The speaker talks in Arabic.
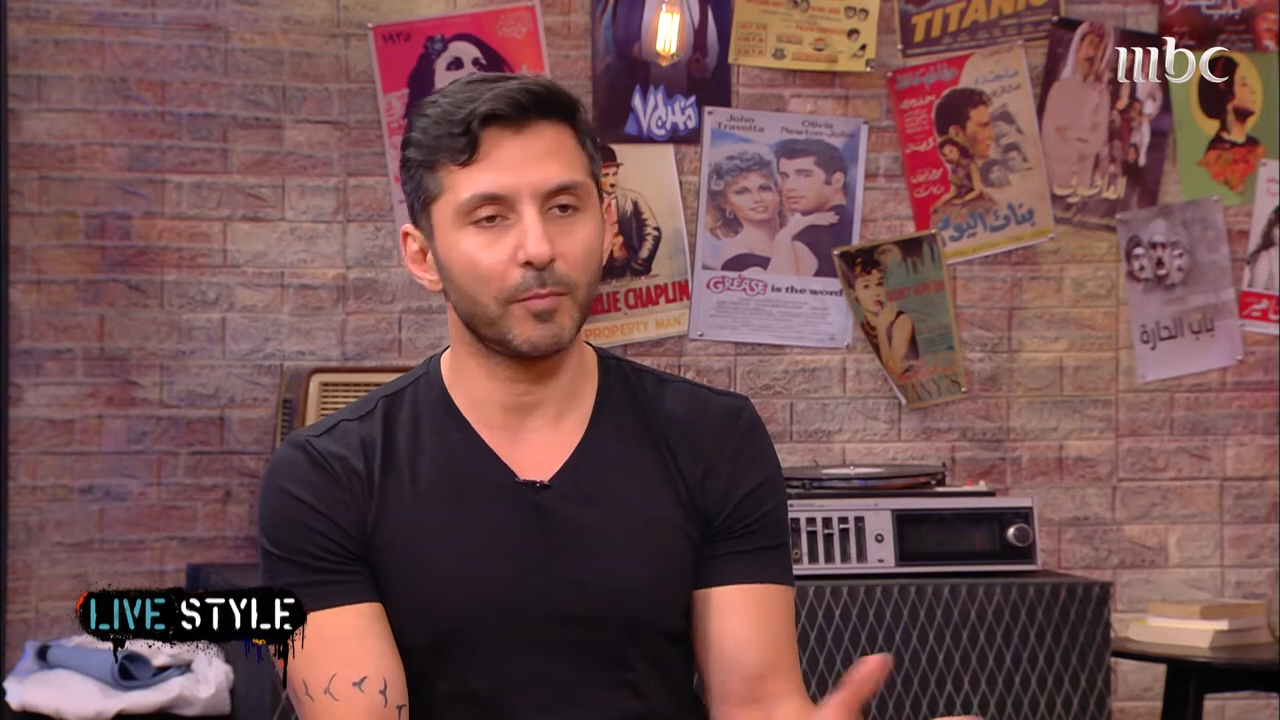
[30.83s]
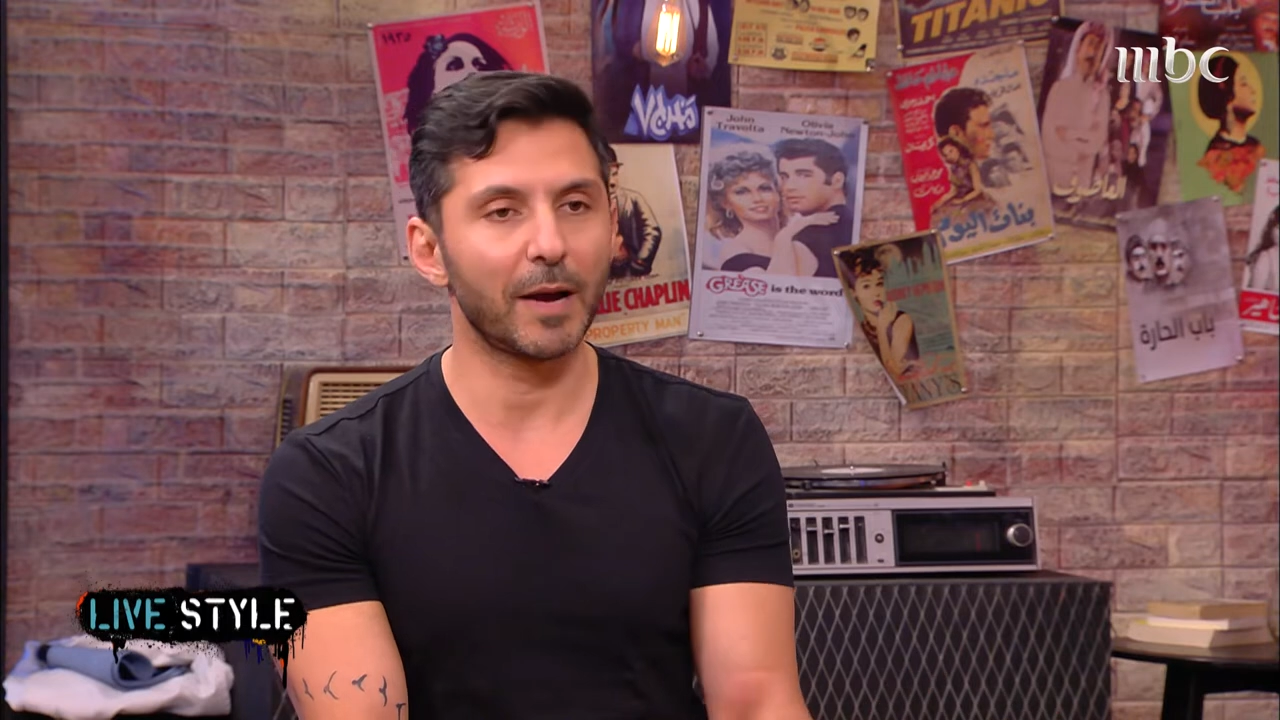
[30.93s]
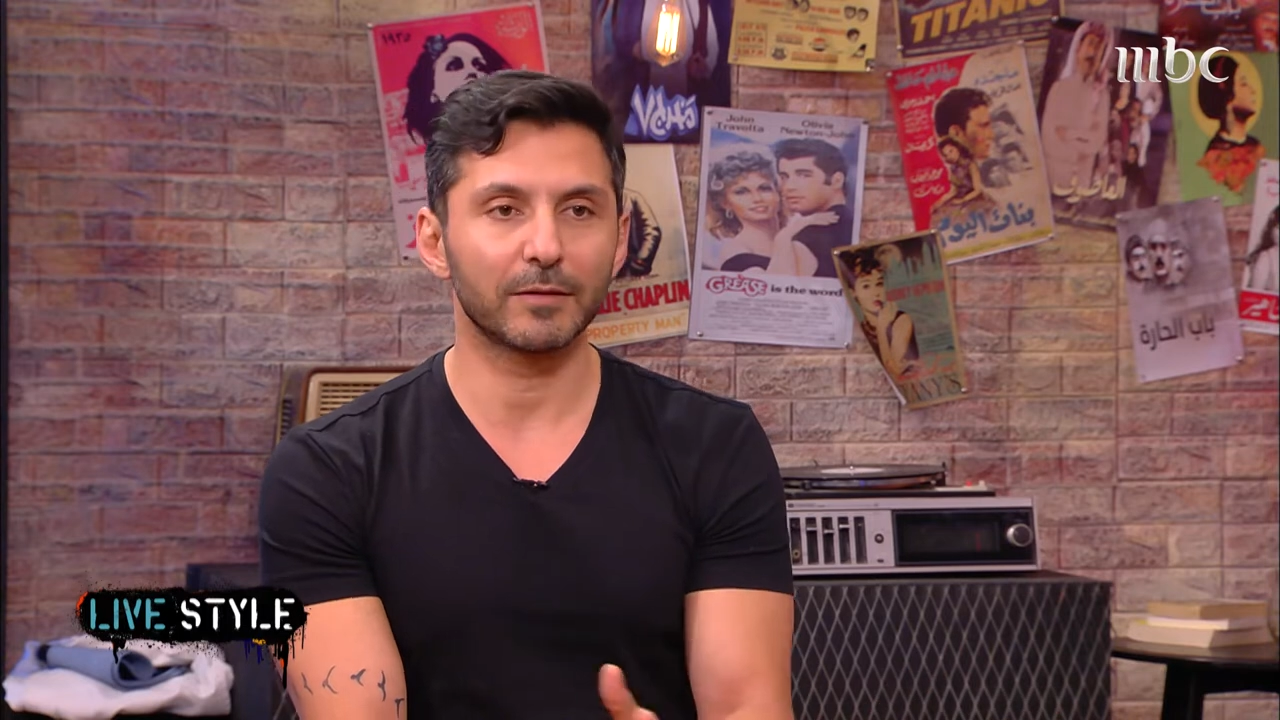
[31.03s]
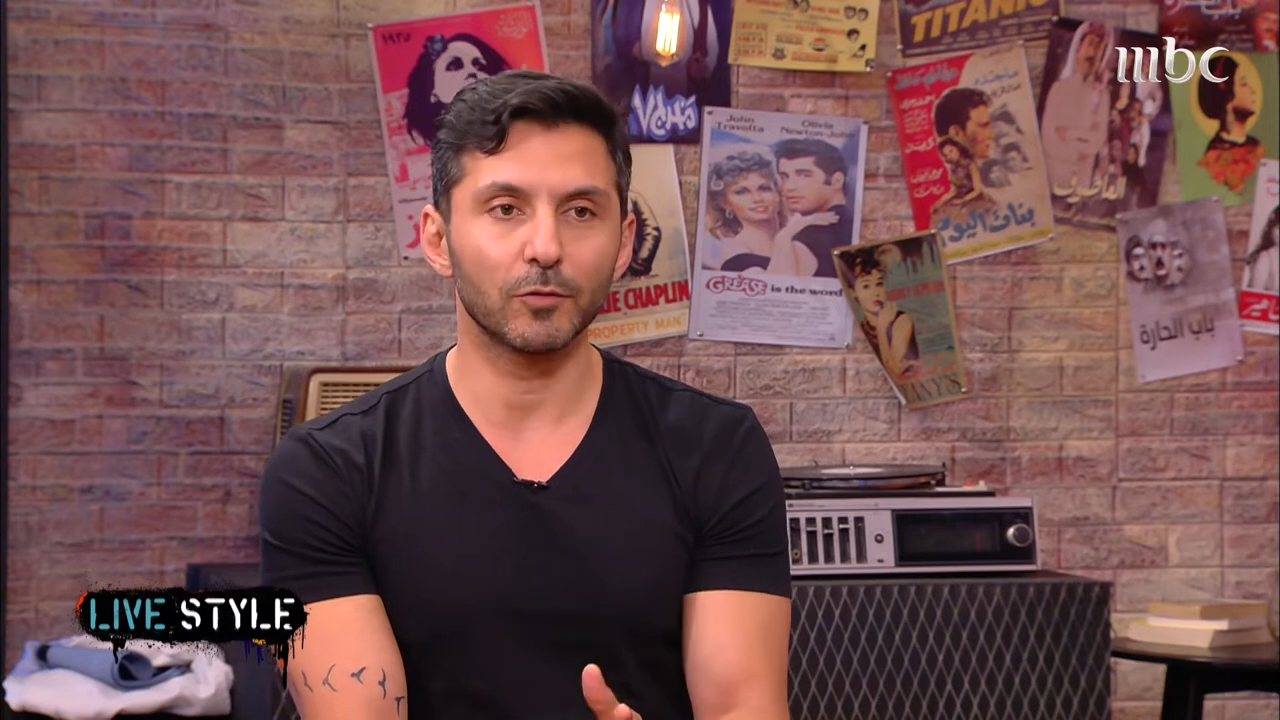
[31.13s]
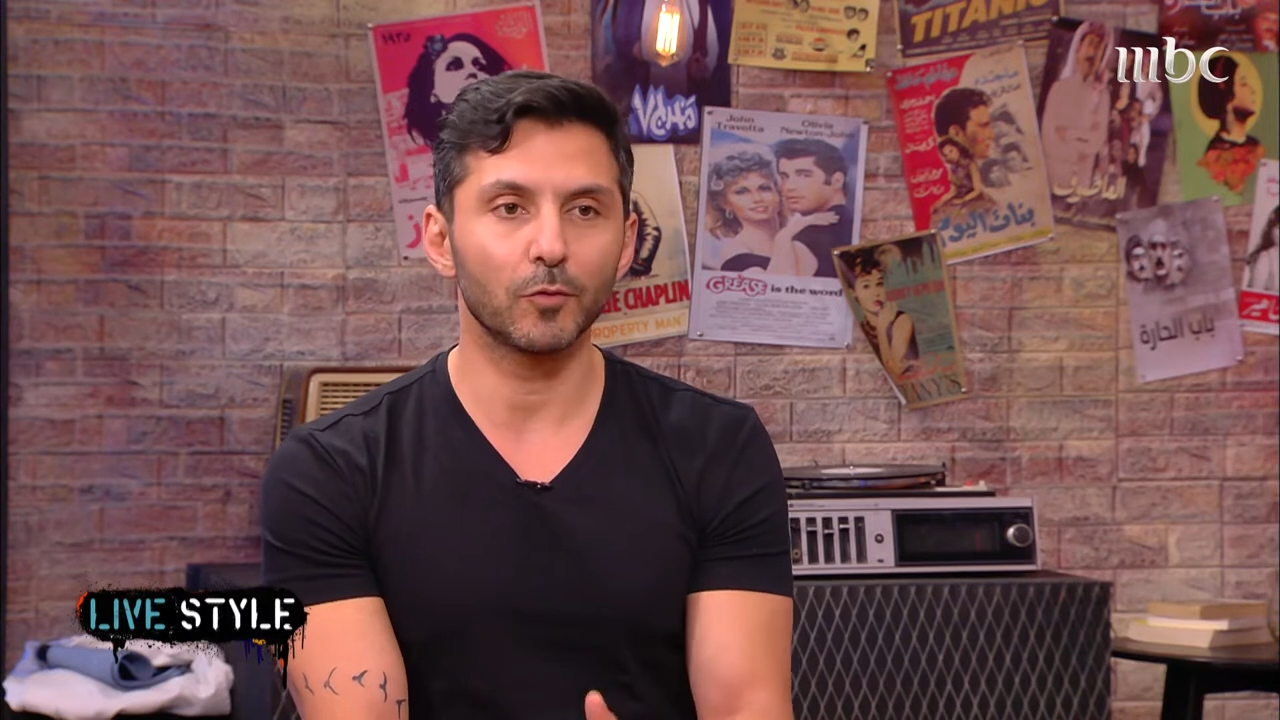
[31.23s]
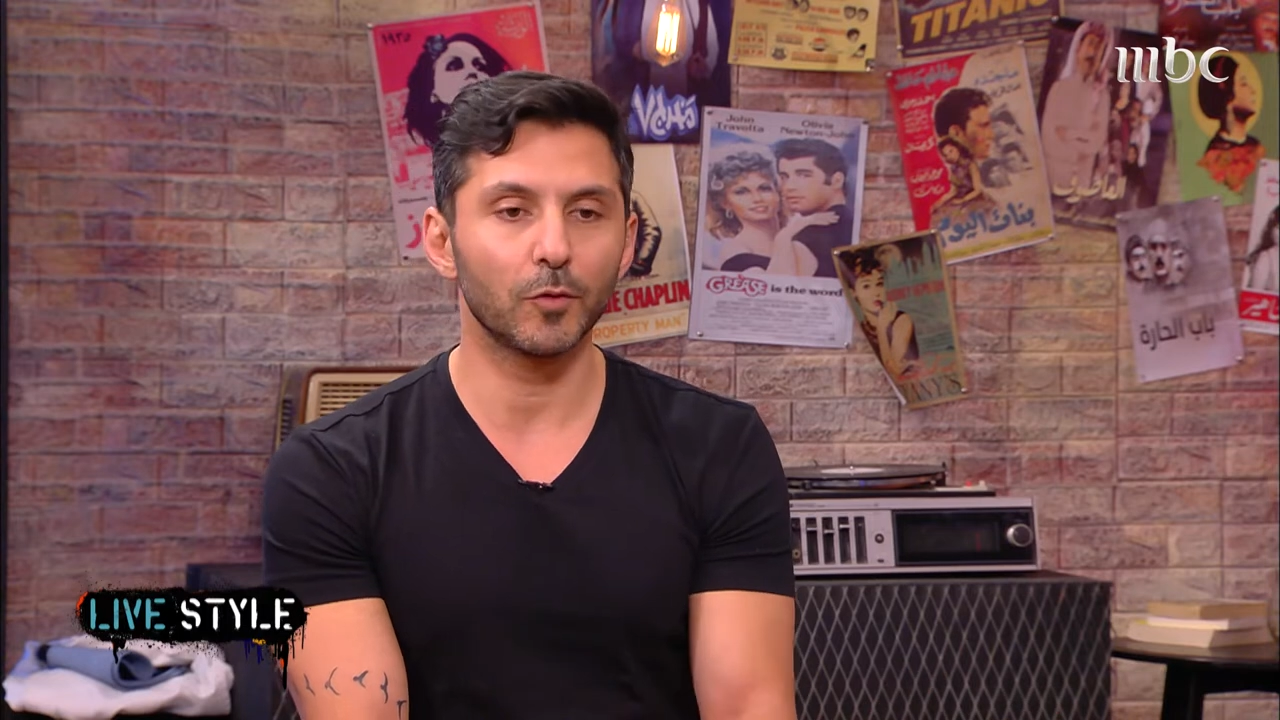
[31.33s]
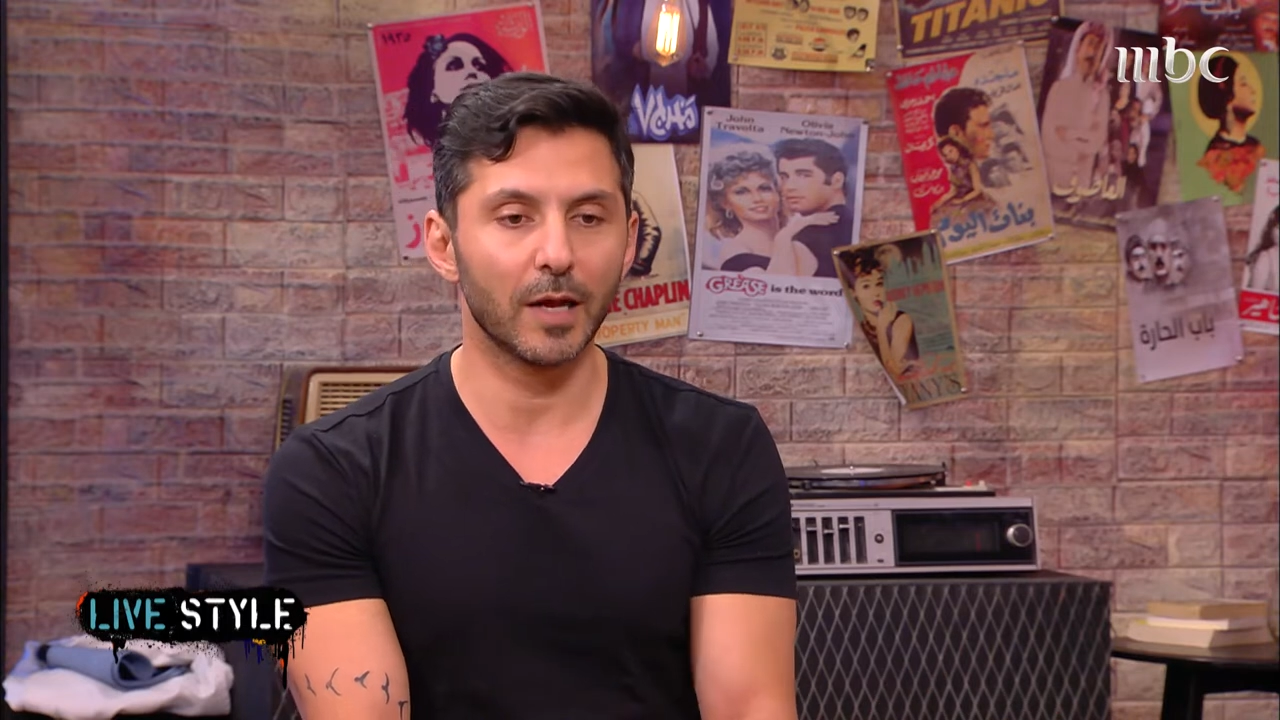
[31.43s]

باك تو كول